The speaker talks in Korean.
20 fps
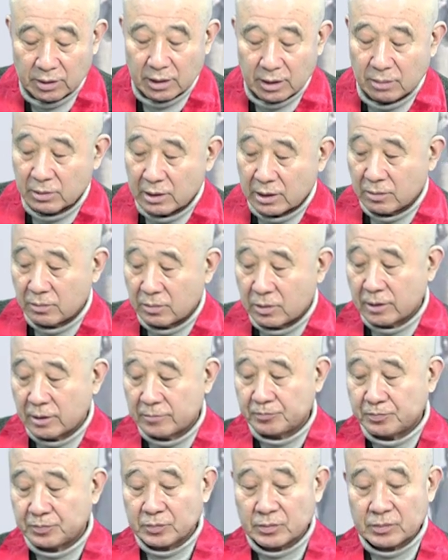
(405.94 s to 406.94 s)
이 말입니다.
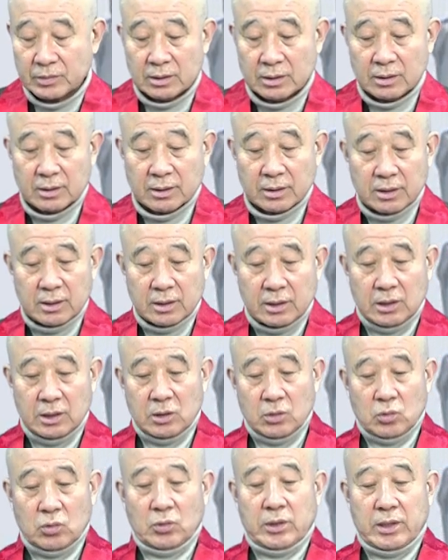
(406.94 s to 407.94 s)
그러니까
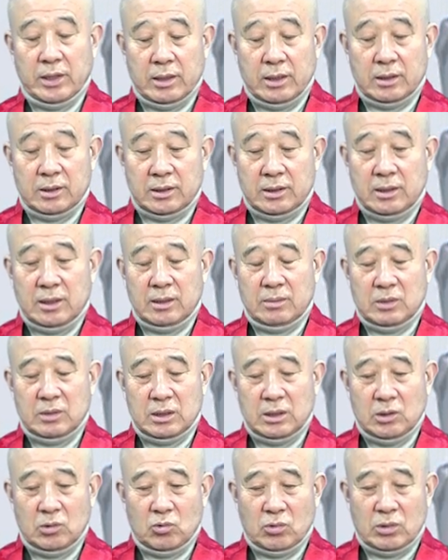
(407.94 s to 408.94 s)
인도 내 그때는 뭐
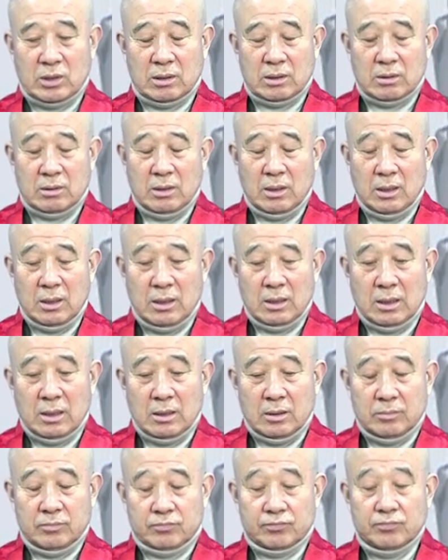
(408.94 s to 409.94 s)
인도가
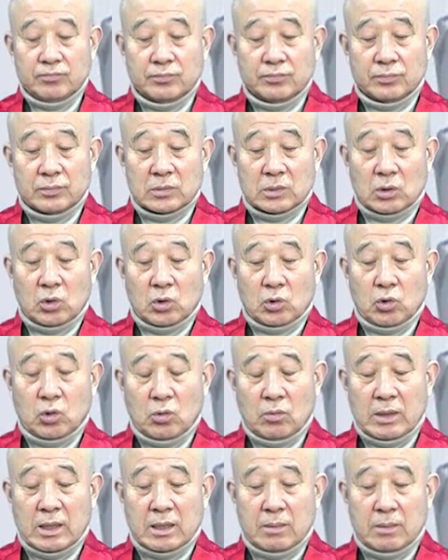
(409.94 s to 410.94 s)
교통망이